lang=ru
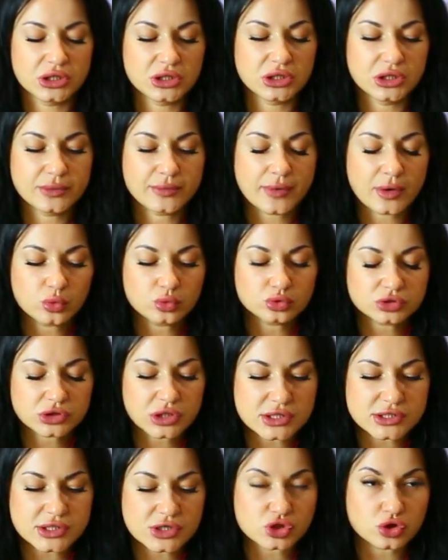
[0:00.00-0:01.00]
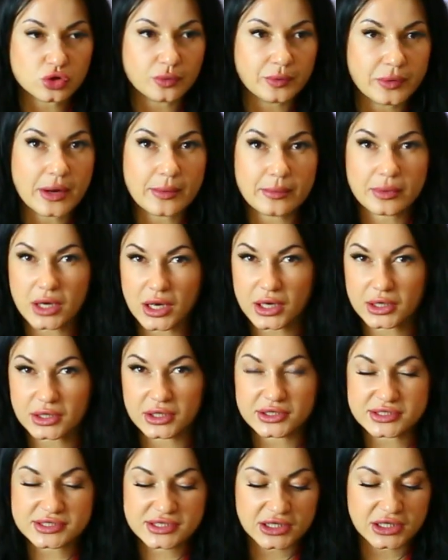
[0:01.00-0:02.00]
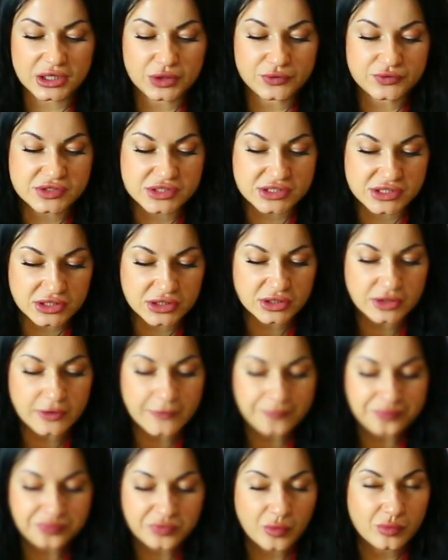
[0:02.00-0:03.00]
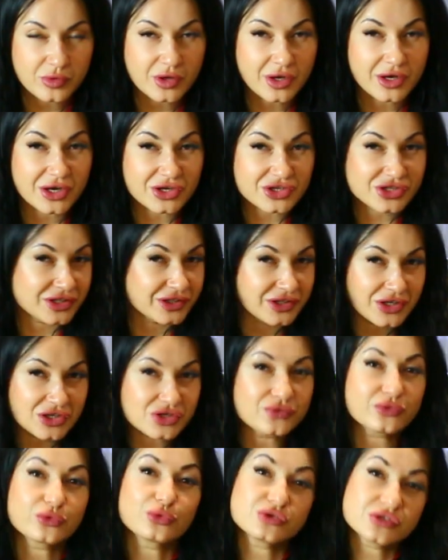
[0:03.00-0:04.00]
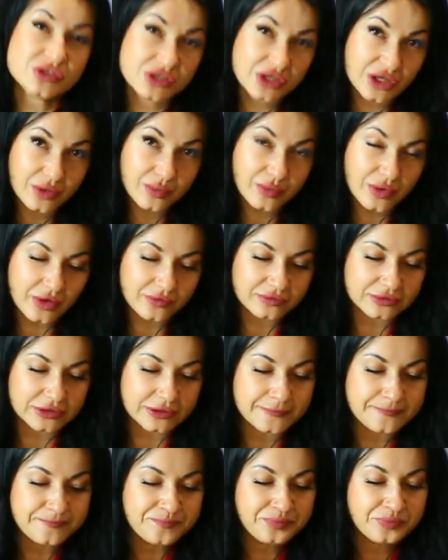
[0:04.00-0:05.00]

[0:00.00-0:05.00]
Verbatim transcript: Не могу сказать, что прямо как из KFC, мне кажется, даже вкуснее, правда.